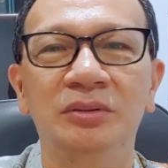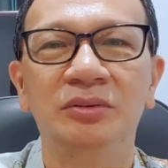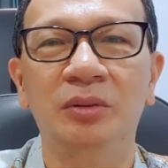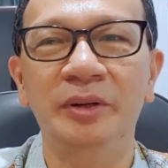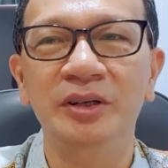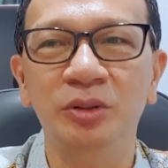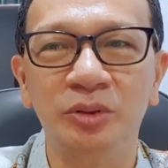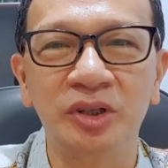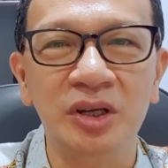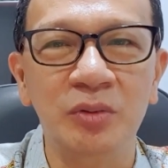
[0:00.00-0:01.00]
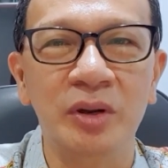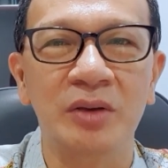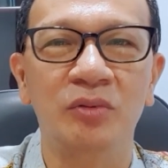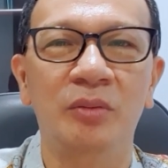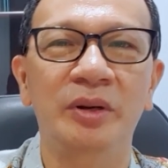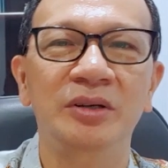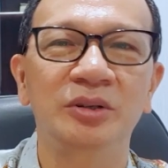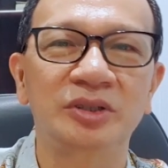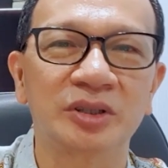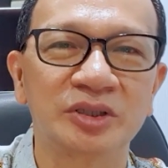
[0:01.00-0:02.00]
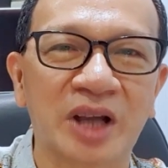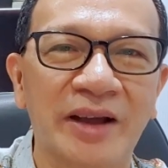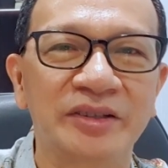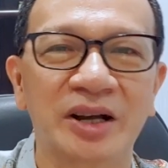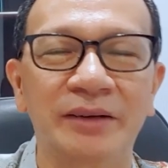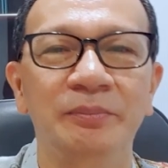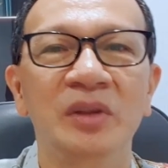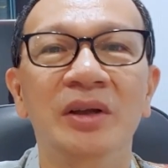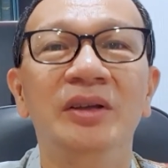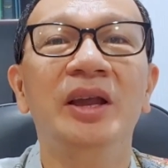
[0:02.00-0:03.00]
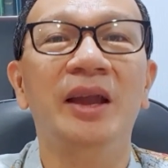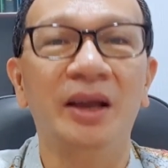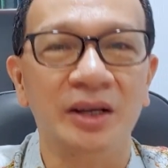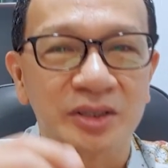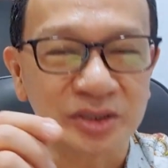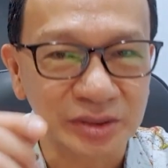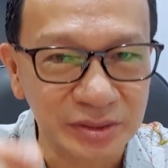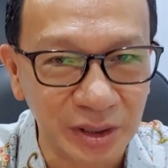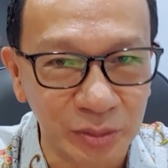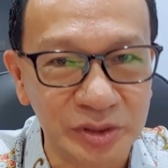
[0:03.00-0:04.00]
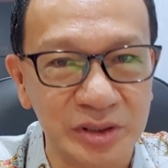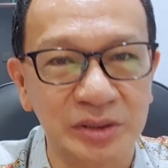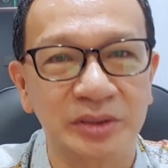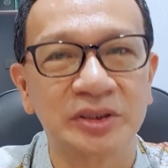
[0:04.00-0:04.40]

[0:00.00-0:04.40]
我们有地位，我们有这个财产，也是要计较。